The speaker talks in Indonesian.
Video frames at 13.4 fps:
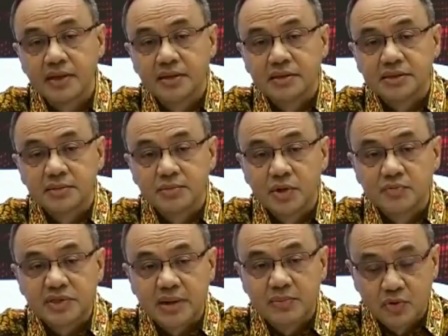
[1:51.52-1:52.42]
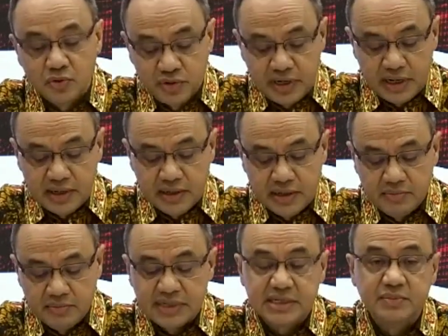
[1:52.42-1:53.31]
Sebelum saya mengundang
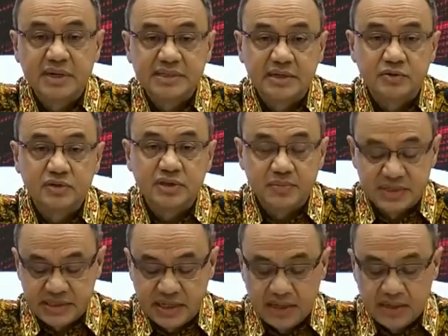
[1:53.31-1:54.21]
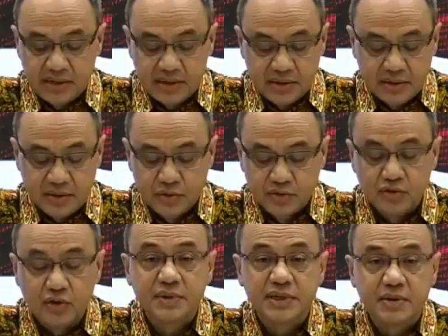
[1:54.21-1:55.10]
masing-masing duta besar
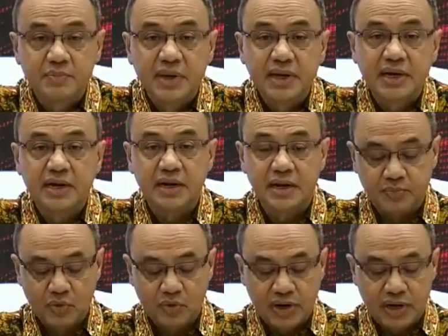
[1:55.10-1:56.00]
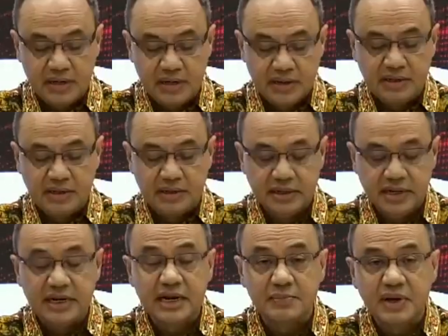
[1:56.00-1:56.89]
untuk menyampaikan laporan
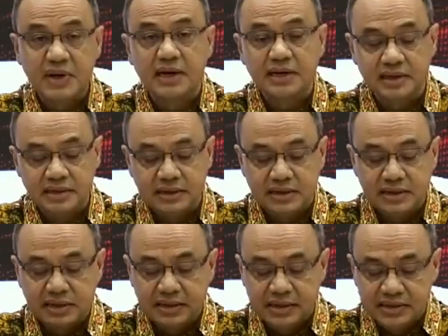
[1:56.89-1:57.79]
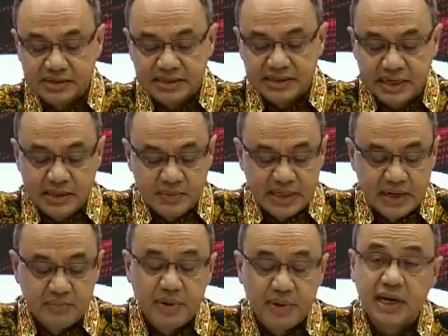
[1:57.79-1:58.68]
dari lapangan, saya ingin
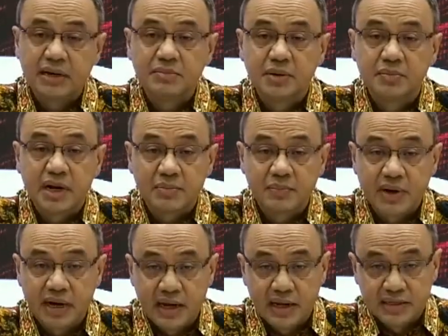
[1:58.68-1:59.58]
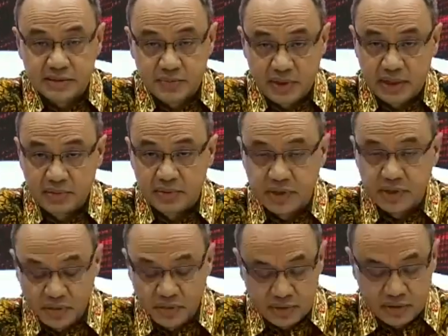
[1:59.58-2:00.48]
menyampaikan beberapa hal sebagai berikut.